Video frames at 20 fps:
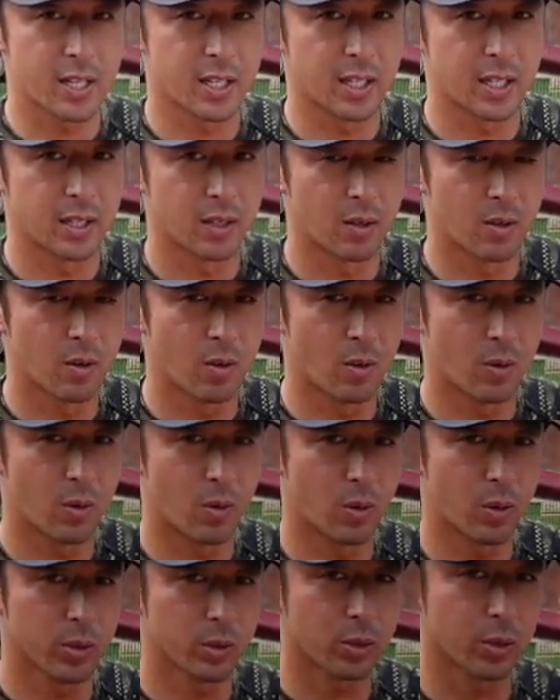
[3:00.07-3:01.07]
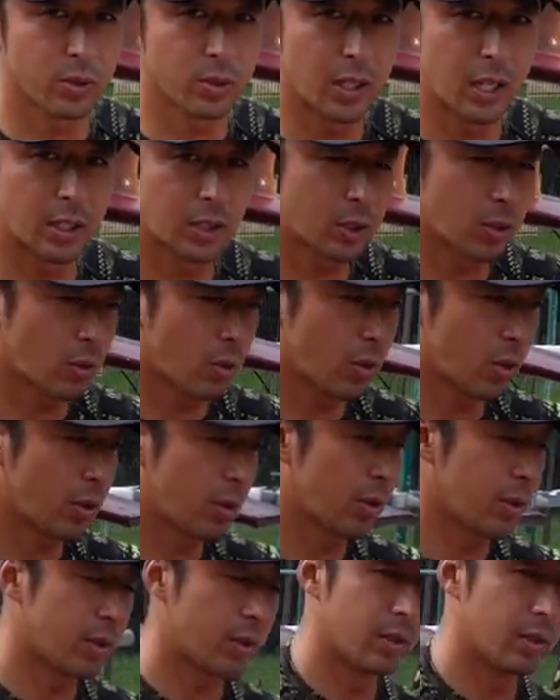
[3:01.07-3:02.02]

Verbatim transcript: に遅くなるところ